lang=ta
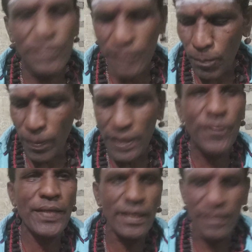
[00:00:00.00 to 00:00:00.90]
இந்த
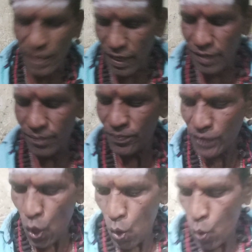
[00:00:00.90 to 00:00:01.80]
பதிவு என்றால்
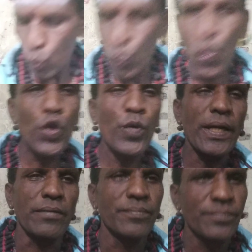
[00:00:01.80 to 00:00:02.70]

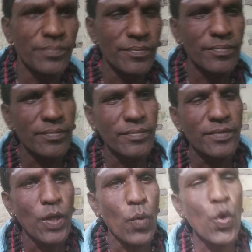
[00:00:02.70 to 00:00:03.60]
ஒருவர்
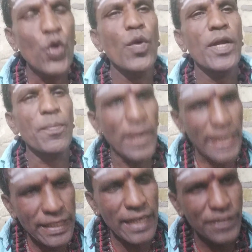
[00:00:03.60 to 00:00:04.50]
ஒருவர்
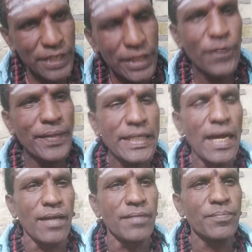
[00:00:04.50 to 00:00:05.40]
மனதில்
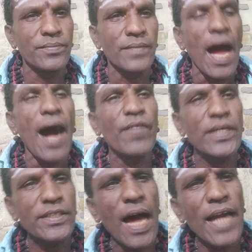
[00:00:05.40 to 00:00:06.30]
நின்றுவிட்டால்
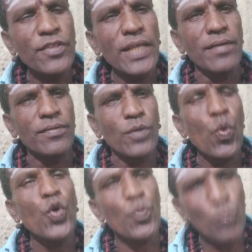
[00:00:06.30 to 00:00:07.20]
அவர் சார்ந்த
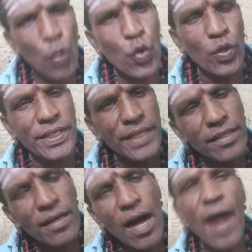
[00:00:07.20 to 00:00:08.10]
ஒரு பொருள்
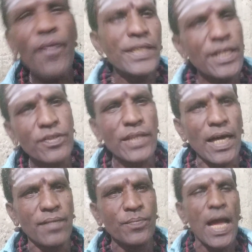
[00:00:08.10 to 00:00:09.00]
எங்காவது
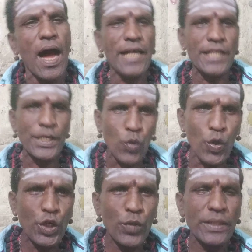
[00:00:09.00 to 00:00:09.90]
இருந்தால் அதை
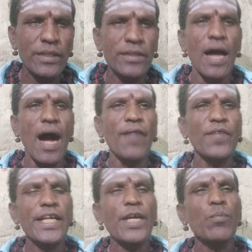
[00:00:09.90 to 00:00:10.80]
கொண்டு வந்து
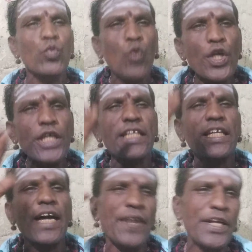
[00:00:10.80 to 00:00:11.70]
அவரிடம்
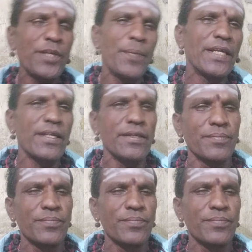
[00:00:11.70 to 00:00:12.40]
கொடுக்க வேண்டும் என்று